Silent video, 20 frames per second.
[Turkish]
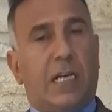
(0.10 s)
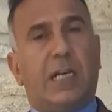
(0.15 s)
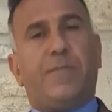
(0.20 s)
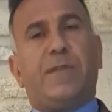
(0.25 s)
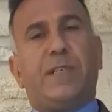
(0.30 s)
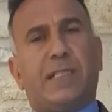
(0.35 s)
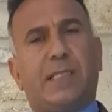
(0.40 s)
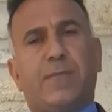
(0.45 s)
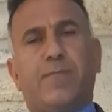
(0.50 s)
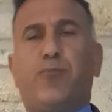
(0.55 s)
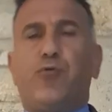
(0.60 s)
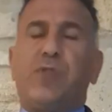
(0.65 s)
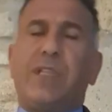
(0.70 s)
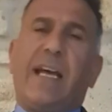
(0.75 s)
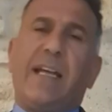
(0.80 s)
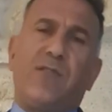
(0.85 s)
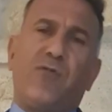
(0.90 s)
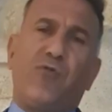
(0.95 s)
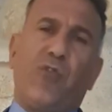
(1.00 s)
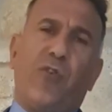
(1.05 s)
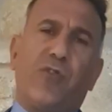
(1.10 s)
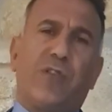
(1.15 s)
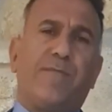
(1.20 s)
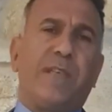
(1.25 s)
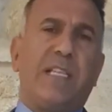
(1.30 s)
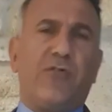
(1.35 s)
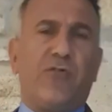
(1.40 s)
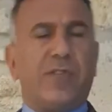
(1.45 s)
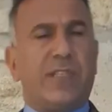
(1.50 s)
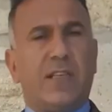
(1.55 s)
Kıbrıs bundan 4
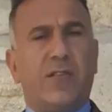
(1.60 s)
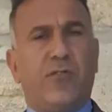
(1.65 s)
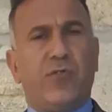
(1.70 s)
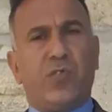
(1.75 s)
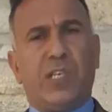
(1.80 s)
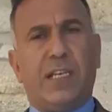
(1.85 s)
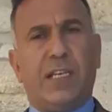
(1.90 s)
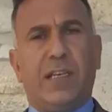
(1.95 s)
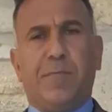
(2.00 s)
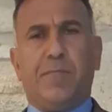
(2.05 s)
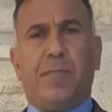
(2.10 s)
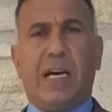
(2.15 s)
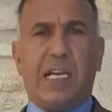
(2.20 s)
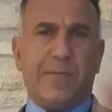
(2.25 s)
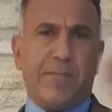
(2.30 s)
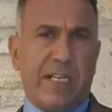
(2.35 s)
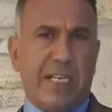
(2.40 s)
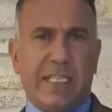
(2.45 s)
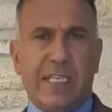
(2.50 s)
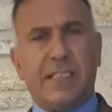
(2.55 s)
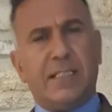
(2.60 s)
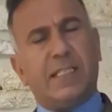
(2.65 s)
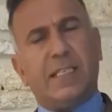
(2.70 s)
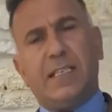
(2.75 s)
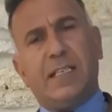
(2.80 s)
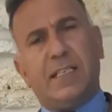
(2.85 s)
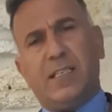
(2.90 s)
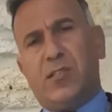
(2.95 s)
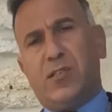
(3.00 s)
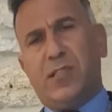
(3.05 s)
milyon yıl önce Marmara
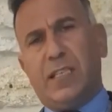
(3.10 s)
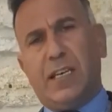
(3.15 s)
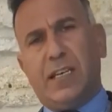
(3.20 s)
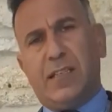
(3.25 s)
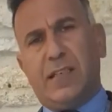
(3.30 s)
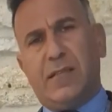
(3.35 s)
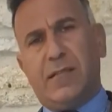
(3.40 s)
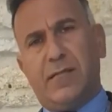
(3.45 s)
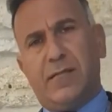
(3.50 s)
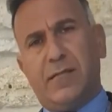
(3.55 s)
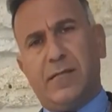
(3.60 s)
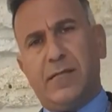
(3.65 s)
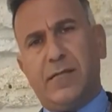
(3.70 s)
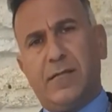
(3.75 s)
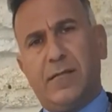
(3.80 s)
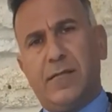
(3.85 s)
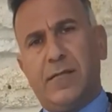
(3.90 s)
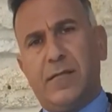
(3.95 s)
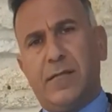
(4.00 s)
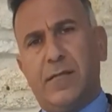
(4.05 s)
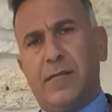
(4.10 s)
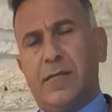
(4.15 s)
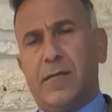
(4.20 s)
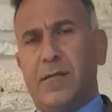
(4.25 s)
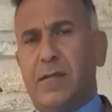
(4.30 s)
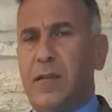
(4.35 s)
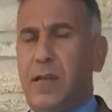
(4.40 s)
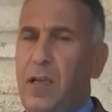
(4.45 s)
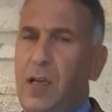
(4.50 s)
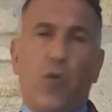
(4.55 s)
Denizi'nin içindeydi.
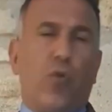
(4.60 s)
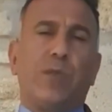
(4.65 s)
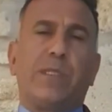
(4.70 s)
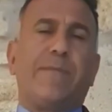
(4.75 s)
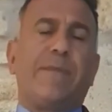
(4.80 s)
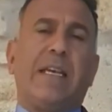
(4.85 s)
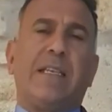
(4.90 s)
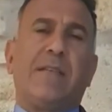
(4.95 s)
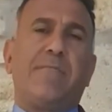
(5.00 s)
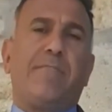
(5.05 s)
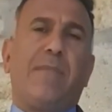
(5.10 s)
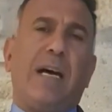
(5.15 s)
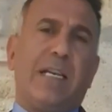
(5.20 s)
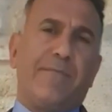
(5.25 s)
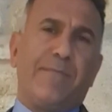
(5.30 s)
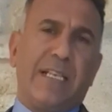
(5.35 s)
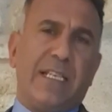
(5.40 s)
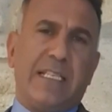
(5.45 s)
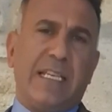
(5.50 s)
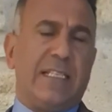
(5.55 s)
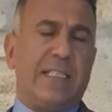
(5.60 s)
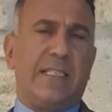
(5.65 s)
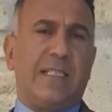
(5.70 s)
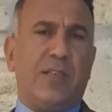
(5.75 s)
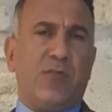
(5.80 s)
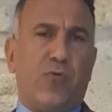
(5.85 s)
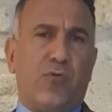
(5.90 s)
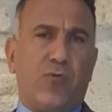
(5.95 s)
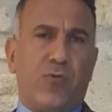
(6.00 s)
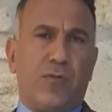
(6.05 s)
O zaman Marmara
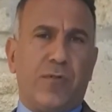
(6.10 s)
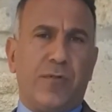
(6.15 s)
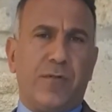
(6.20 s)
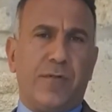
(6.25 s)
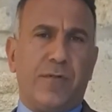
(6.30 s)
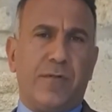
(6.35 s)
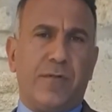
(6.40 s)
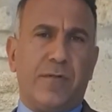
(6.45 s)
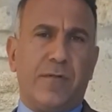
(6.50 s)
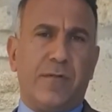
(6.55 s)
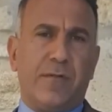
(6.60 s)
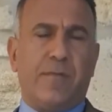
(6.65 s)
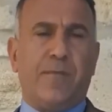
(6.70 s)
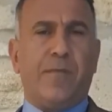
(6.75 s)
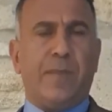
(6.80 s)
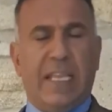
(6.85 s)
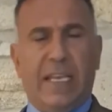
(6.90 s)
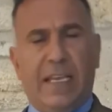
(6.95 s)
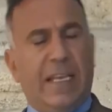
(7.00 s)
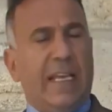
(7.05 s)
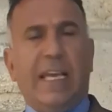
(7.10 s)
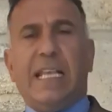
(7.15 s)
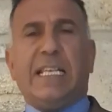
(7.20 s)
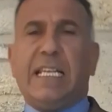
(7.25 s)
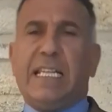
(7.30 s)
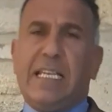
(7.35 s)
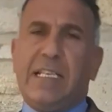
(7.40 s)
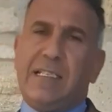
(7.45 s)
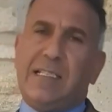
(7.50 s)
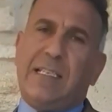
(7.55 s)
Denizi yoktu.
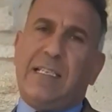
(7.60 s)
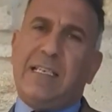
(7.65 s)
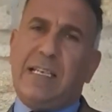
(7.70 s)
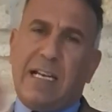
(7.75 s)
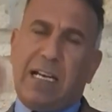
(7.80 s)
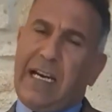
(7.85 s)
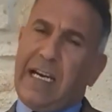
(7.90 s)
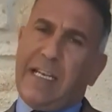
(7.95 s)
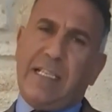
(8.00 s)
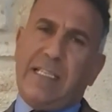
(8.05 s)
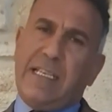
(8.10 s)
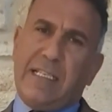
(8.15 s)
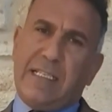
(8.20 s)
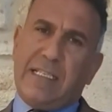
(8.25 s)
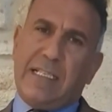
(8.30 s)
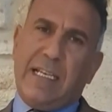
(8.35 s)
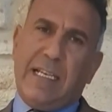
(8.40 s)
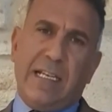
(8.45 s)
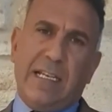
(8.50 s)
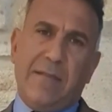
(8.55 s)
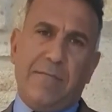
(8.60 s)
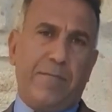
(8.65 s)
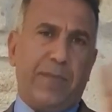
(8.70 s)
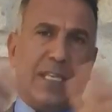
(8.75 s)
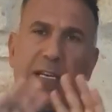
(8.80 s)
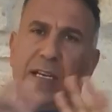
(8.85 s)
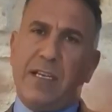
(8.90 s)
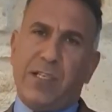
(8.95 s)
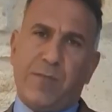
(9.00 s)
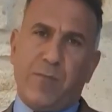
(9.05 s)
Ege Denizi Karadeniz'le
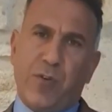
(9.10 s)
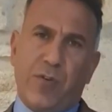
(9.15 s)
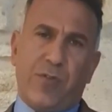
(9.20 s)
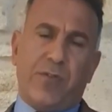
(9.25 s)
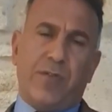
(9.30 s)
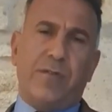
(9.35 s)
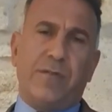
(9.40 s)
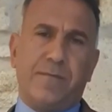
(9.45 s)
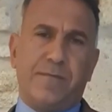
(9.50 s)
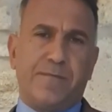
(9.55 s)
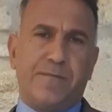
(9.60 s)
birleşmiyordu.